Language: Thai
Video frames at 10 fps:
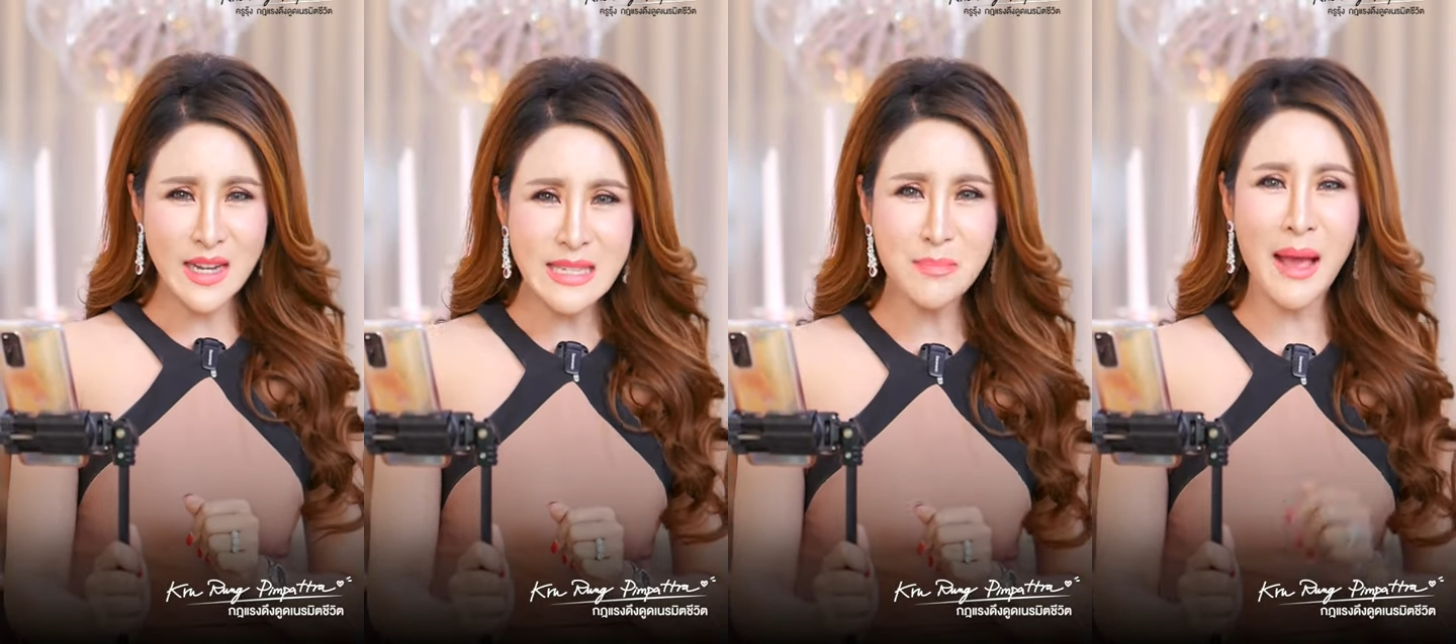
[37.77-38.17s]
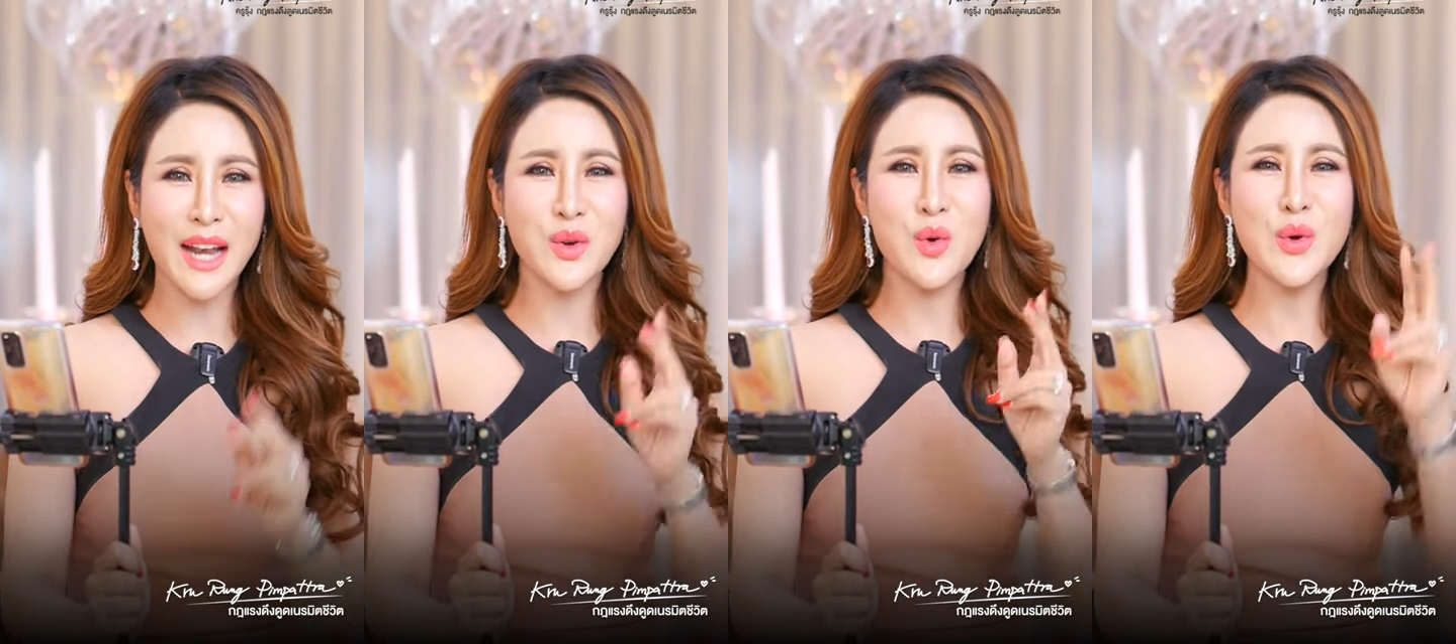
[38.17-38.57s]

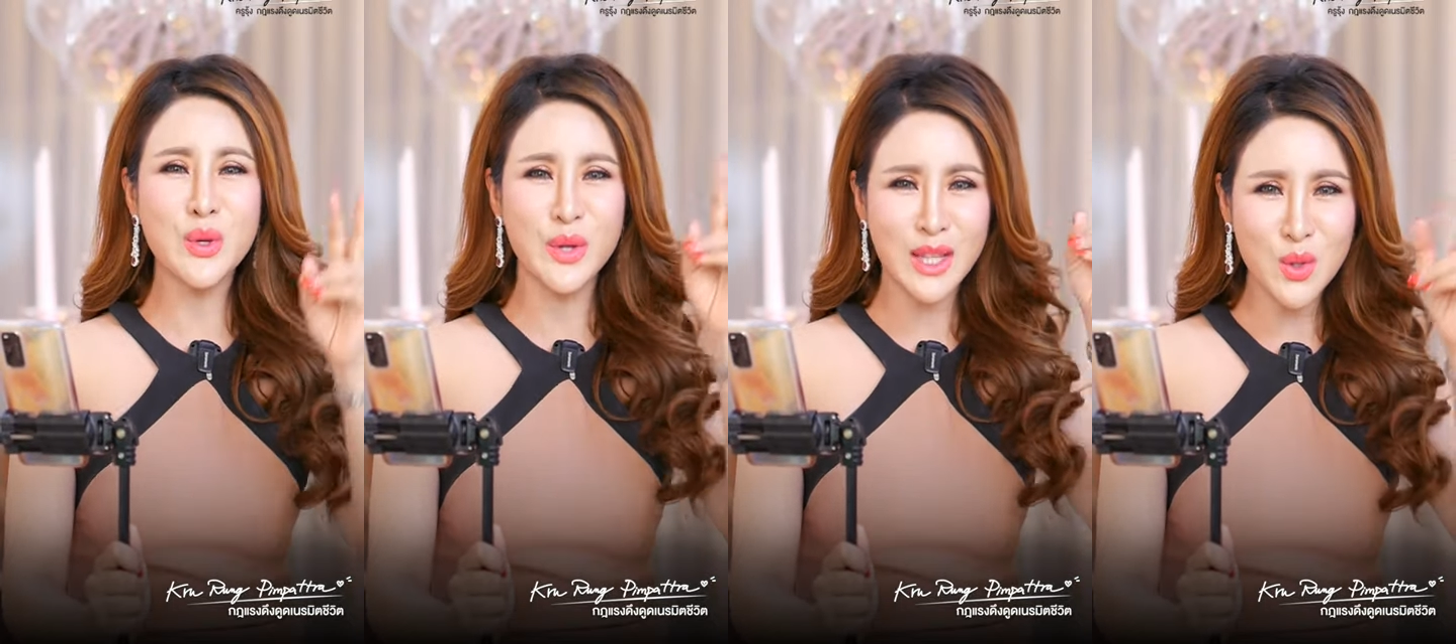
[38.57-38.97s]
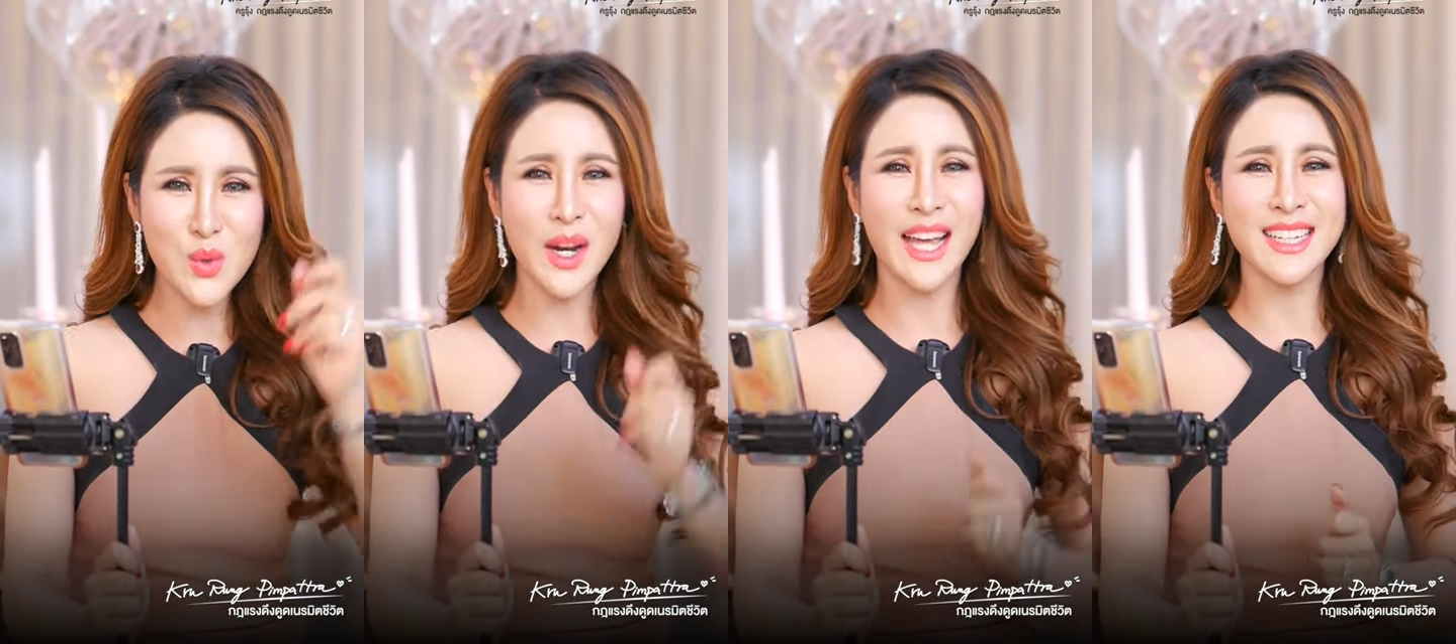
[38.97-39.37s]
118คู่อยู่ใน
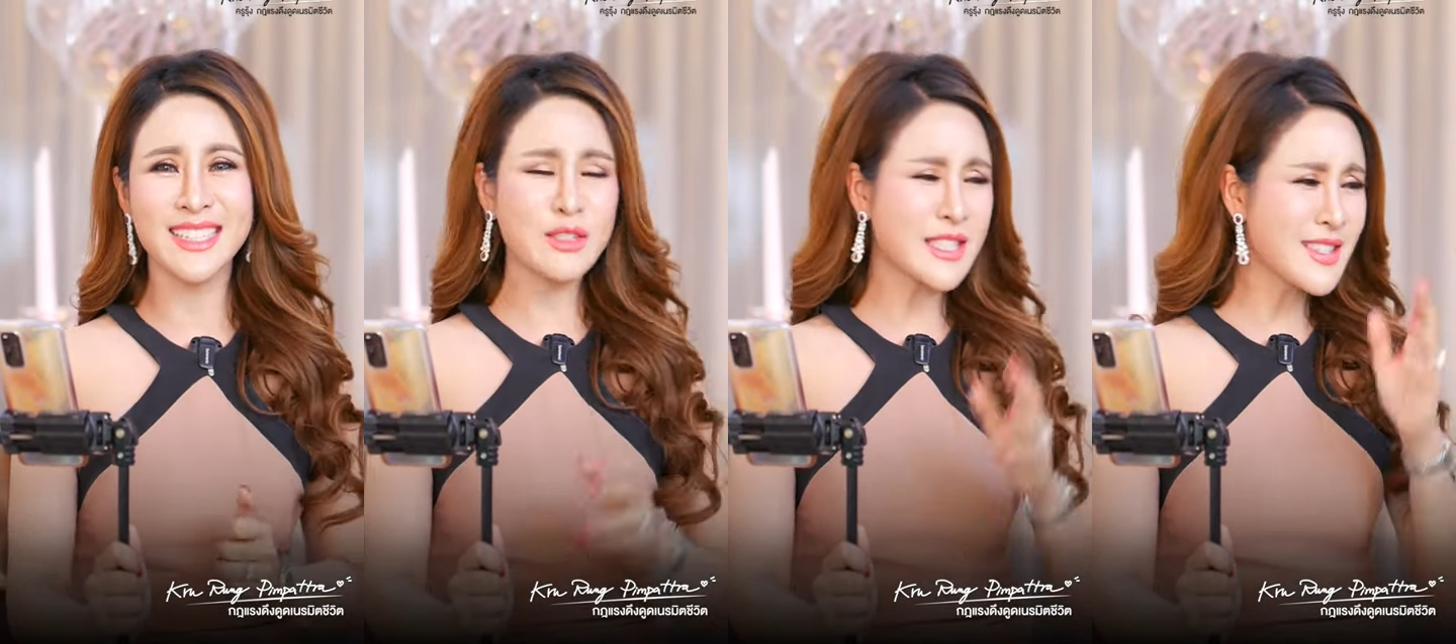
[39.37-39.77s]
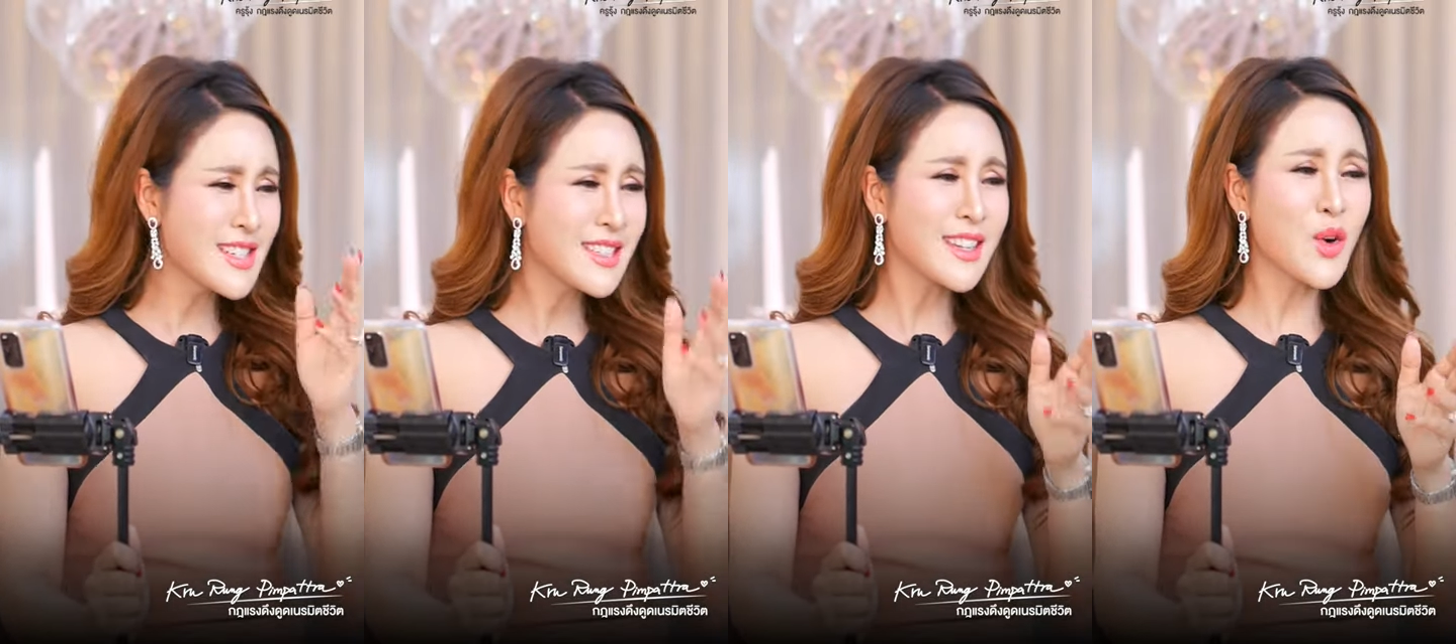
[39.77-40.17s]
ตู้แหละเราจะ
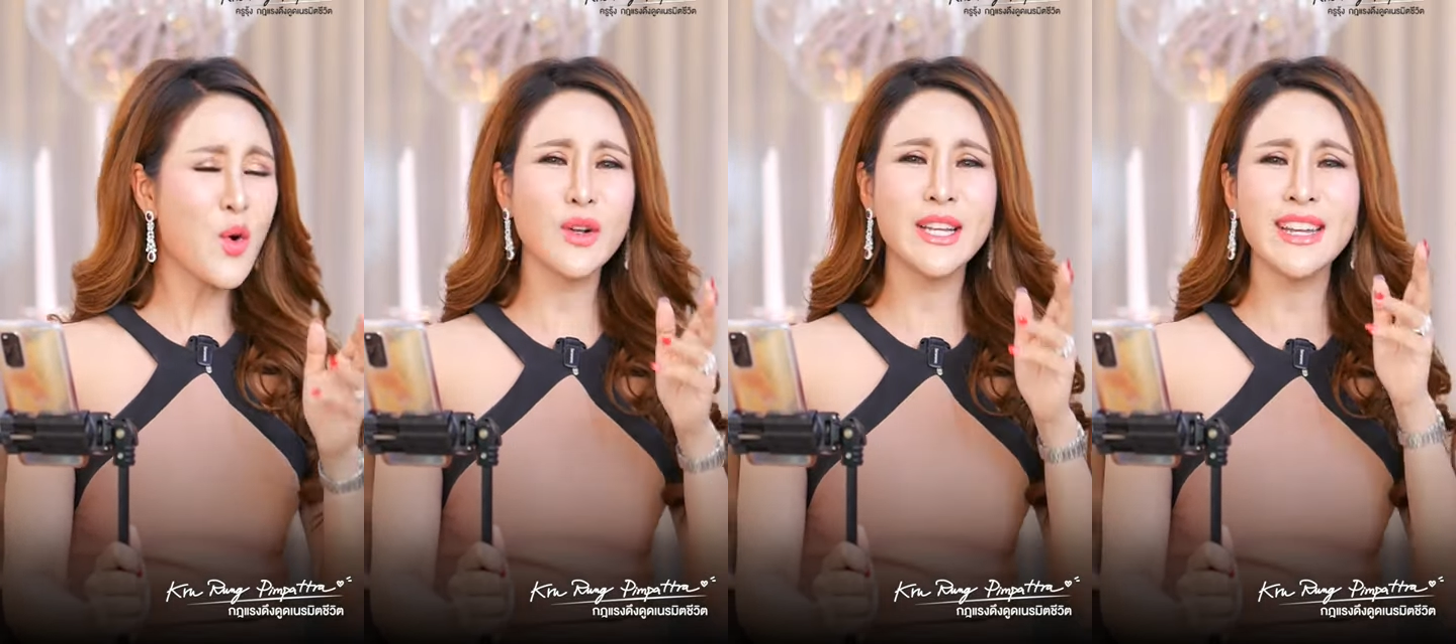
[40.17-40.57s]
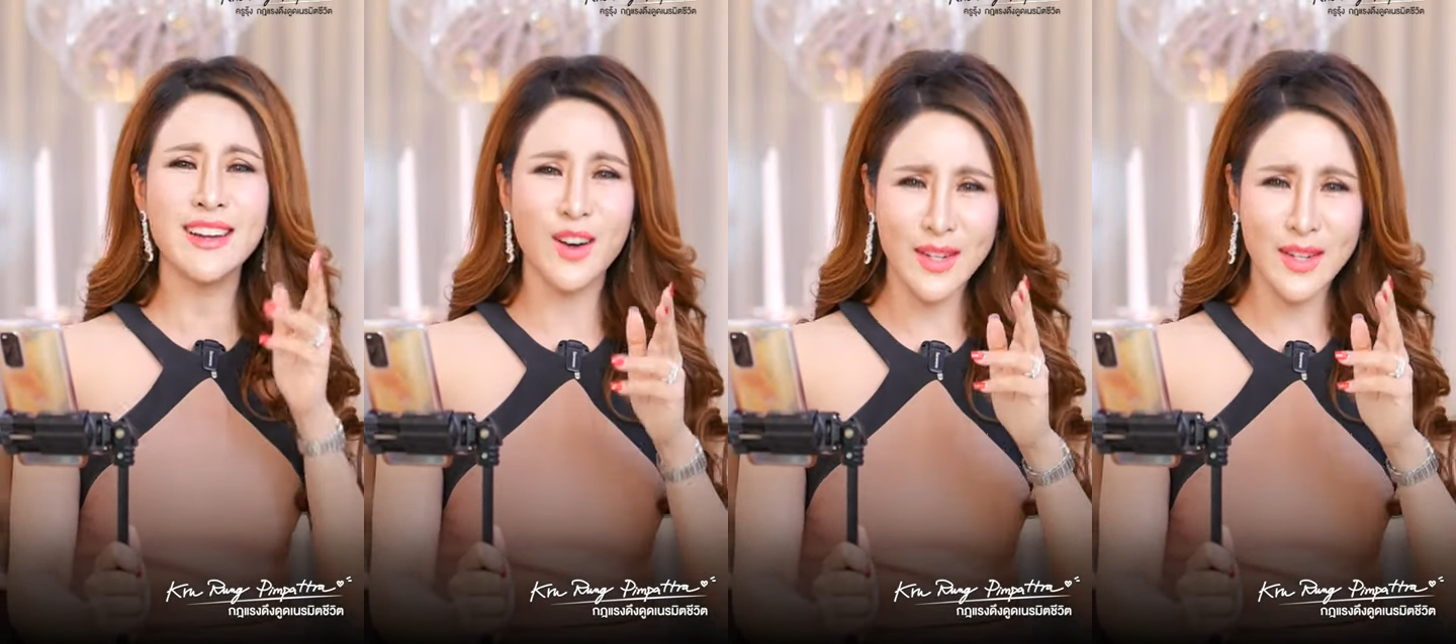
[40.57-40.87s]
ซื้อคู่ที่